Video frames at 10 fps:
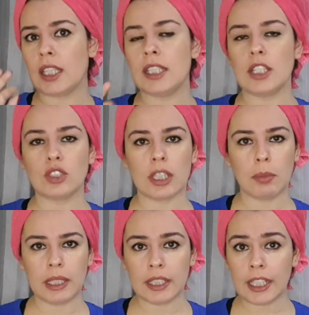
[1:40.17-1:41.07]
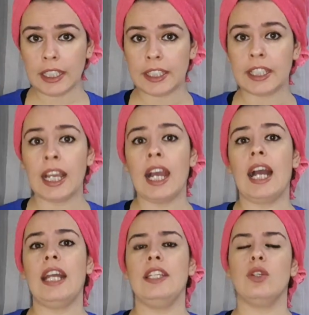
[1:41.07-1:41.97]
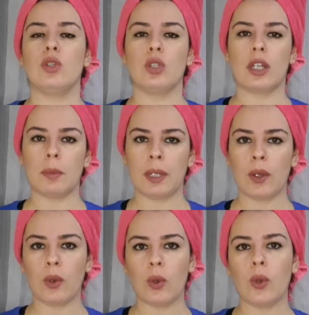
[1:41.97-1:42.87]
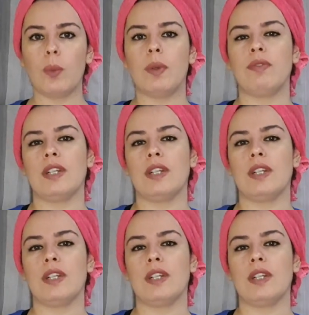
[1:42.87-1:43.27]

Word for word: e deixo o cabelinho ali. Aí eu coloco a minha roupa,